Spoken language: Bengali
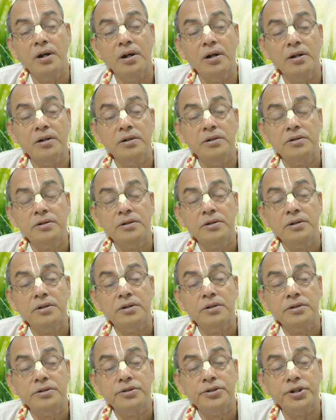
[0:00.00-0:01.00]
হ্যাঁ?
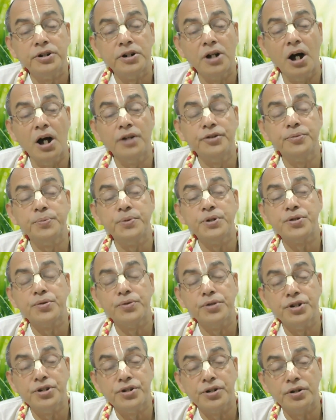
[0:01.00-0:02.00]
তৃণাদপি
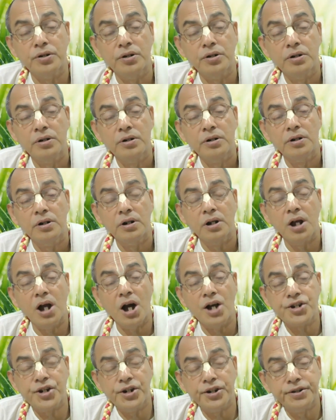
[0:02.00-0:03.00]
সুনিচন
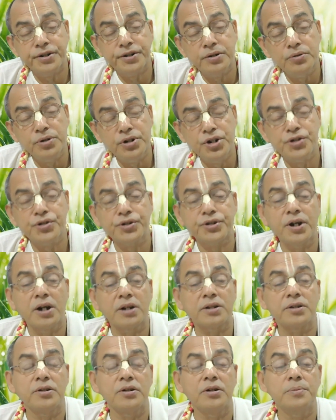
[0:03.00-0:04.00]
ঘাসের থেকেও নিচে
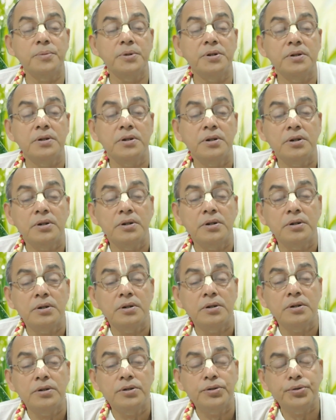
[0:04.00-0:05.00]
থাকতে হবে
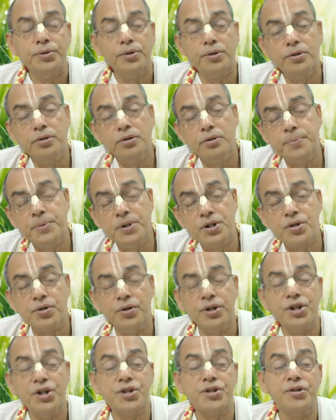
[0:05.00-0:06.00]
তরুরপি
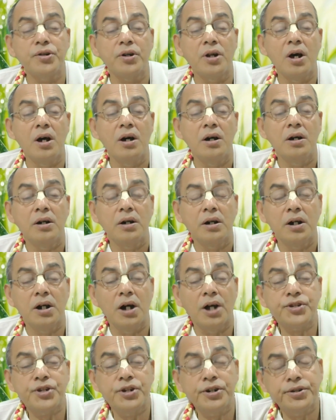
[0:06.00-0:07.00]
সহিষ্ণনা
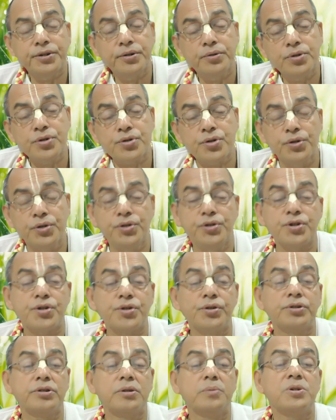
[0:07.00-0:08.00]
গাছের থেকেও সহ্য
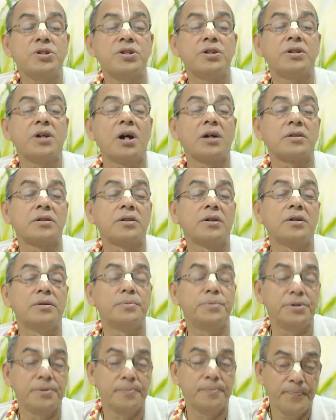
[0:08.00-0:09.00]
শক্তি বেশি থাকতে
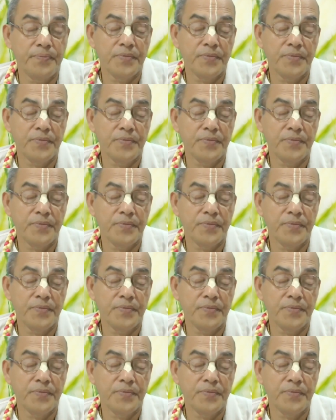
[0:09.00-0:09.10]
হবে